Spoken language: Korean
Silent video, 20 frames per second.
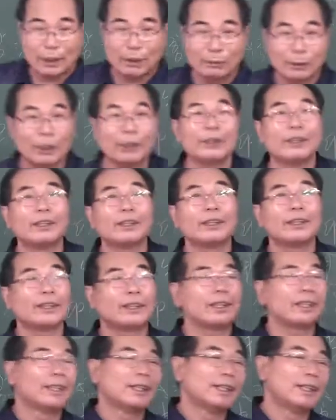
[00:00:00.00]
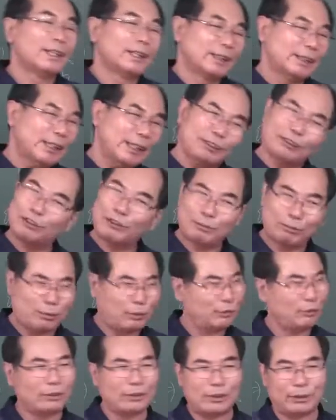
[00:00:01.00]
하면 사주를
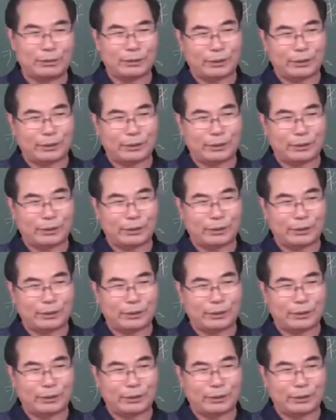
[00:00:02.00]
풀 수가